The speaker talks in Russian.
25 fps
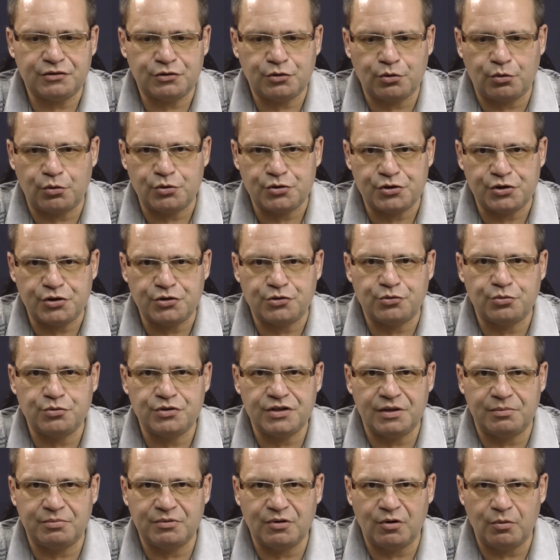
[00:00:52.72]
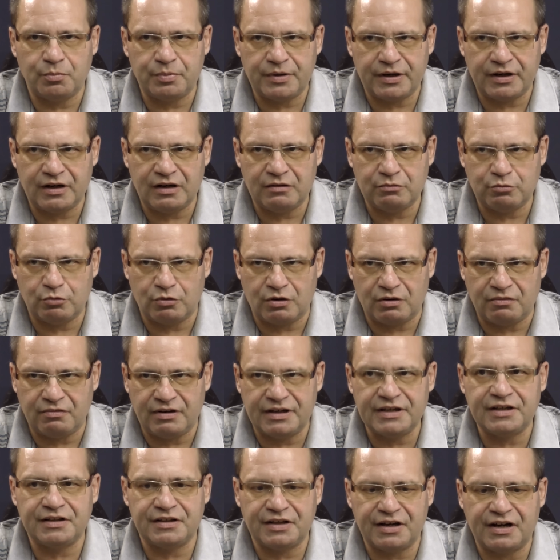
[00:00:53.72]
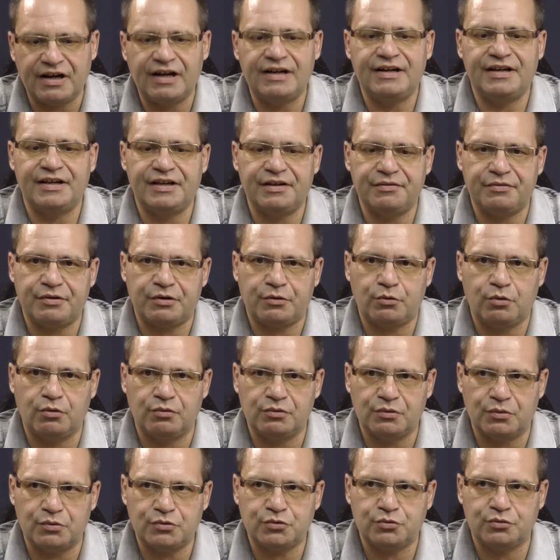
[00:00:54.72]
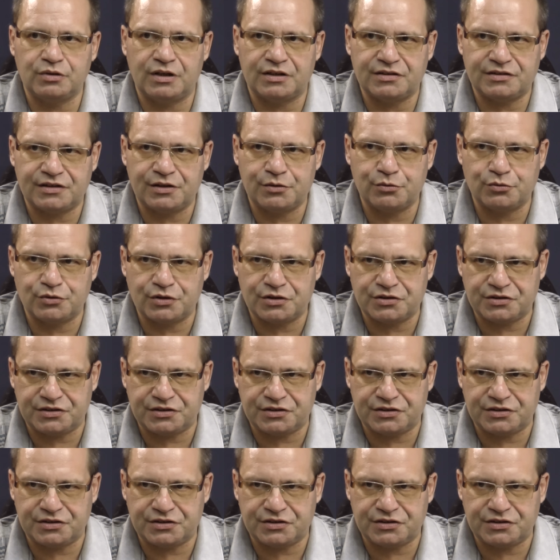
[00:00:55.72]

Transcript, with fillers: строчки судебного приговора военной коллегии Верховного суда Союза